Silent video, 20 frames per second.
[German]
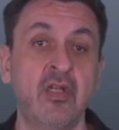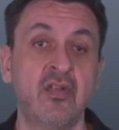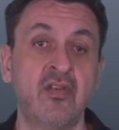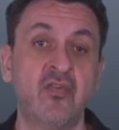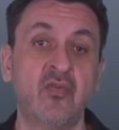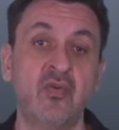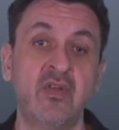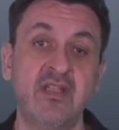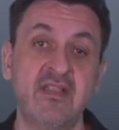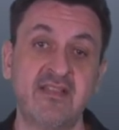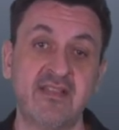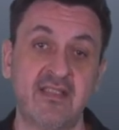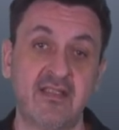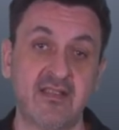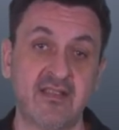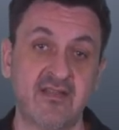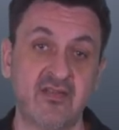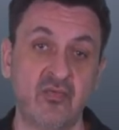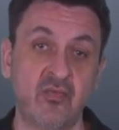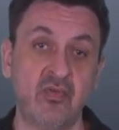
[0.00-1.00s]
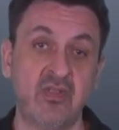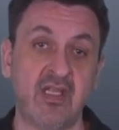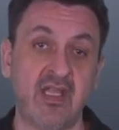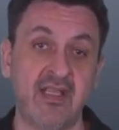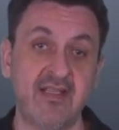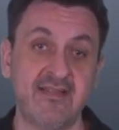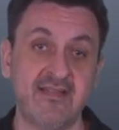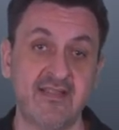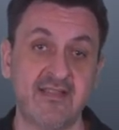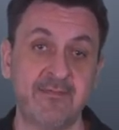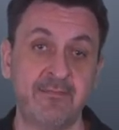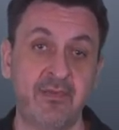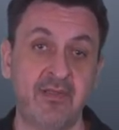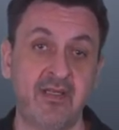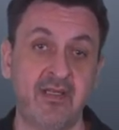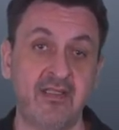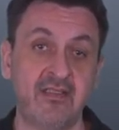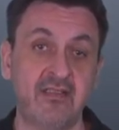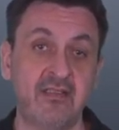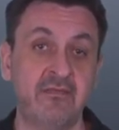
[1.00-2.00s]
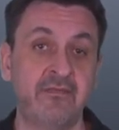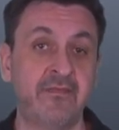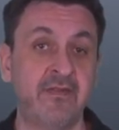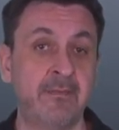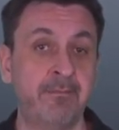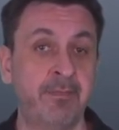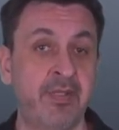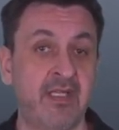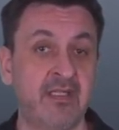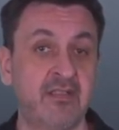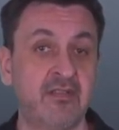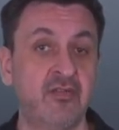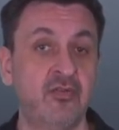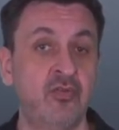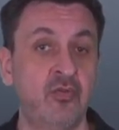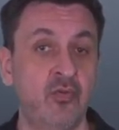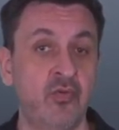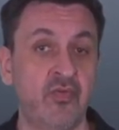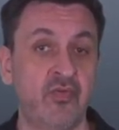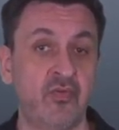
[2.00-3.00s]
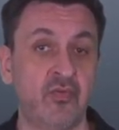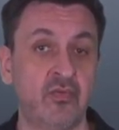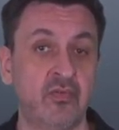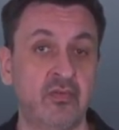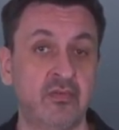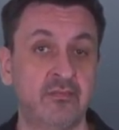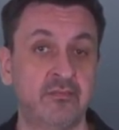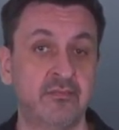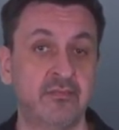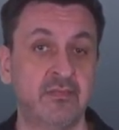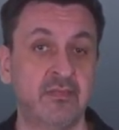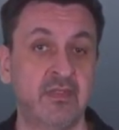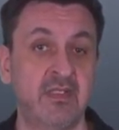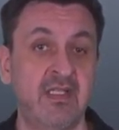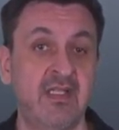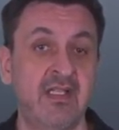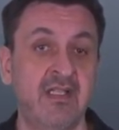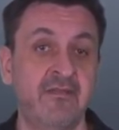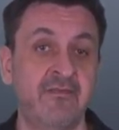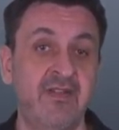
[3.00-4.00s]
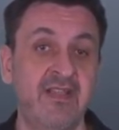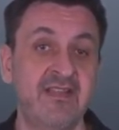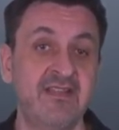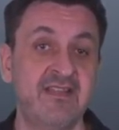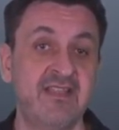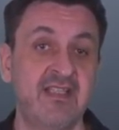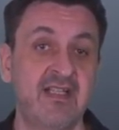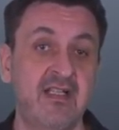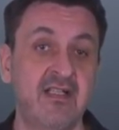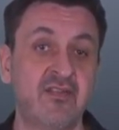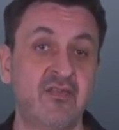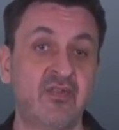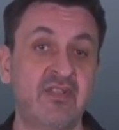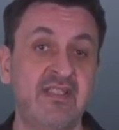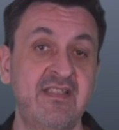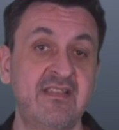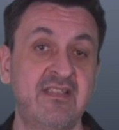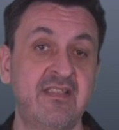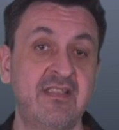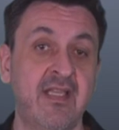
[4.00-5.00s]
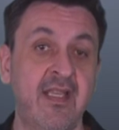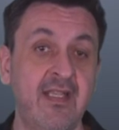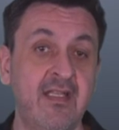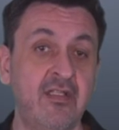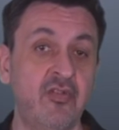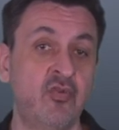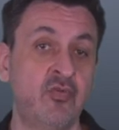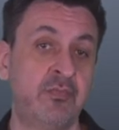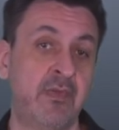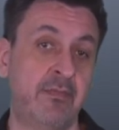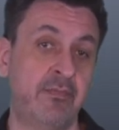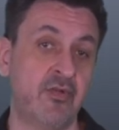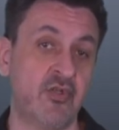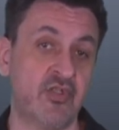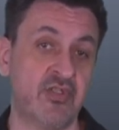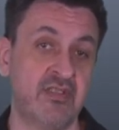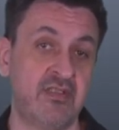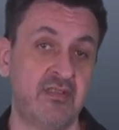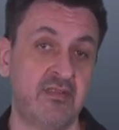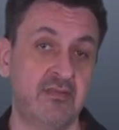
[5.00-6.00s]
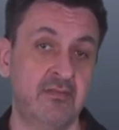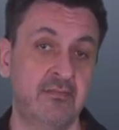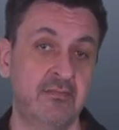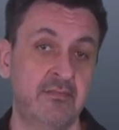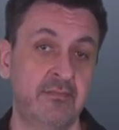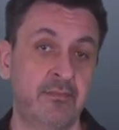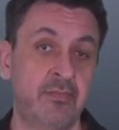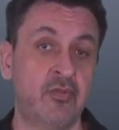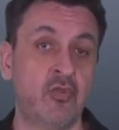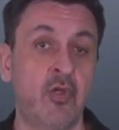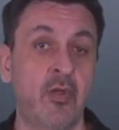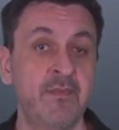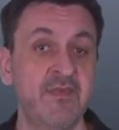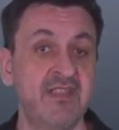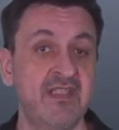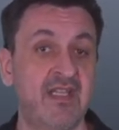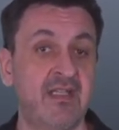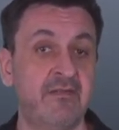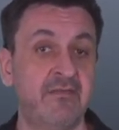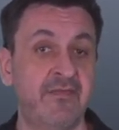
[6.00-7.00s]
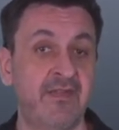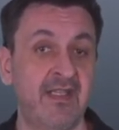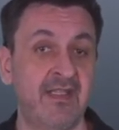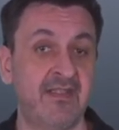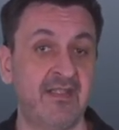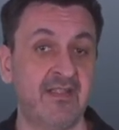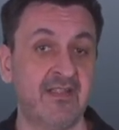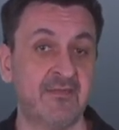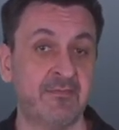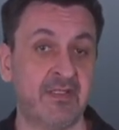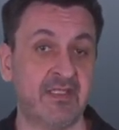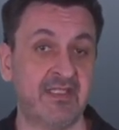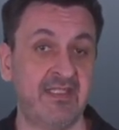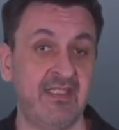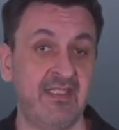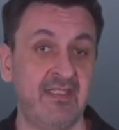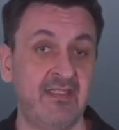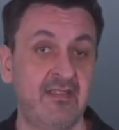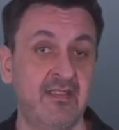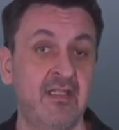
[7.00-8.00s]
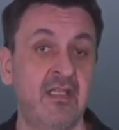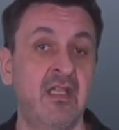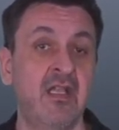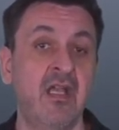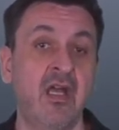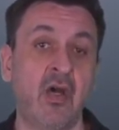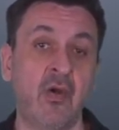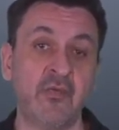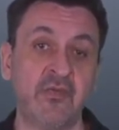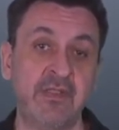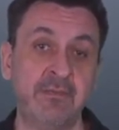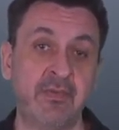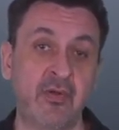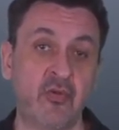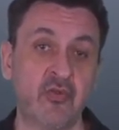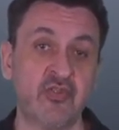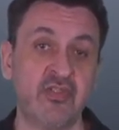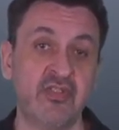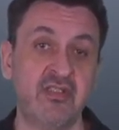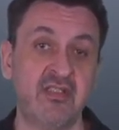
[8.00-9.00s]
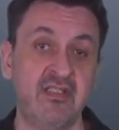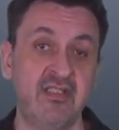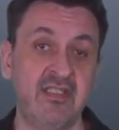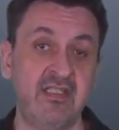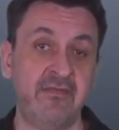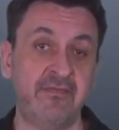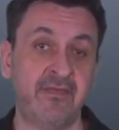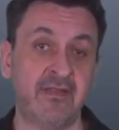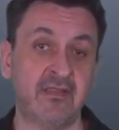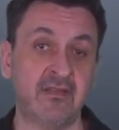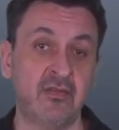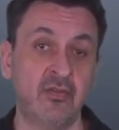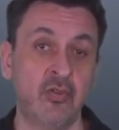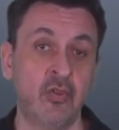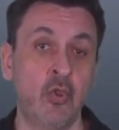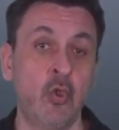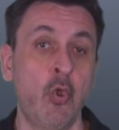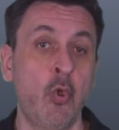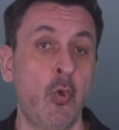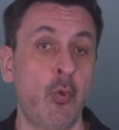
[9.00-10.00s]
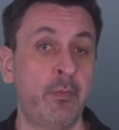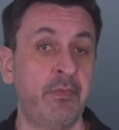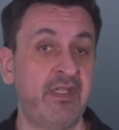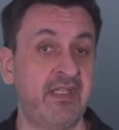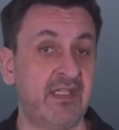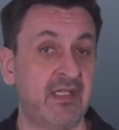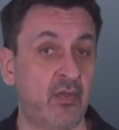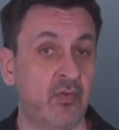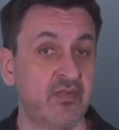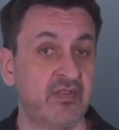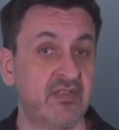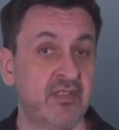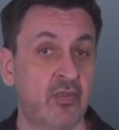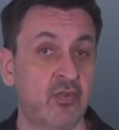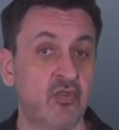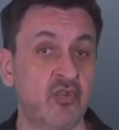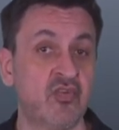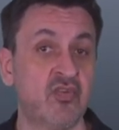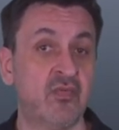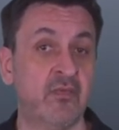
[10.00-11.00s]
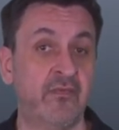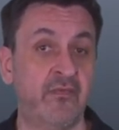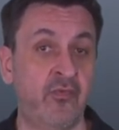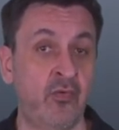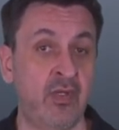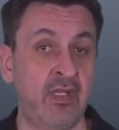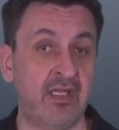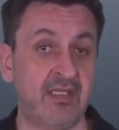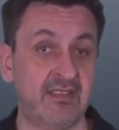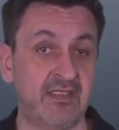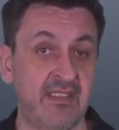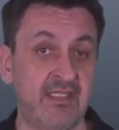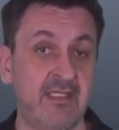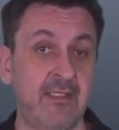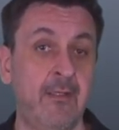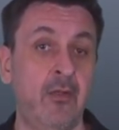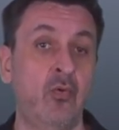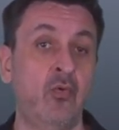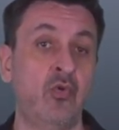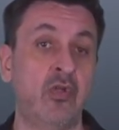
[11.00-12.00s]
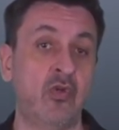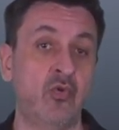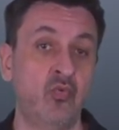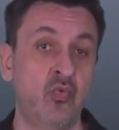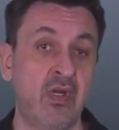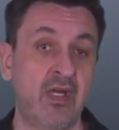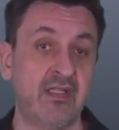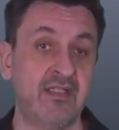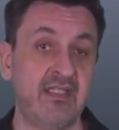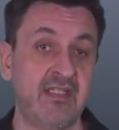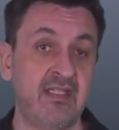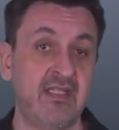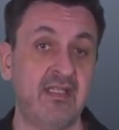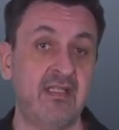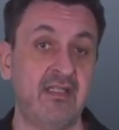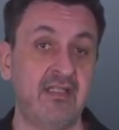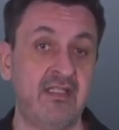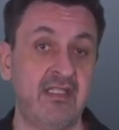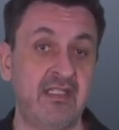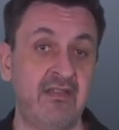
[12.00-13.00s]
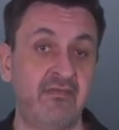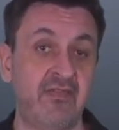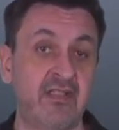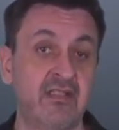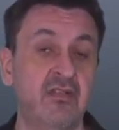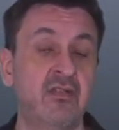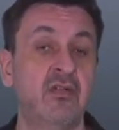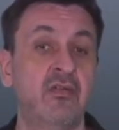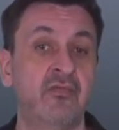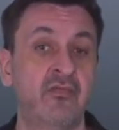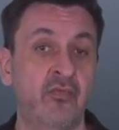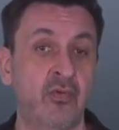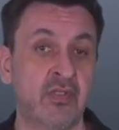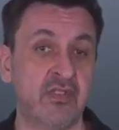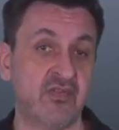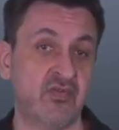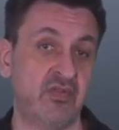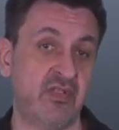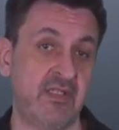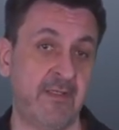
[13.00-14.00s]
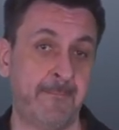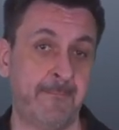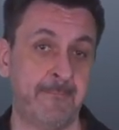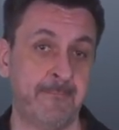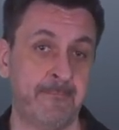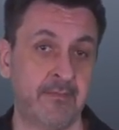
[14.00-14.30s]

zur Installation einsatzbereite, verpackte Lösung. Wenn Sie also diese Teilenummer bestellen, bekommen Sie ein fertiges Paket auf die Baustelle geliefert, um den Austausch zu Full HD oder UHD LED-Wand vorzunehmen.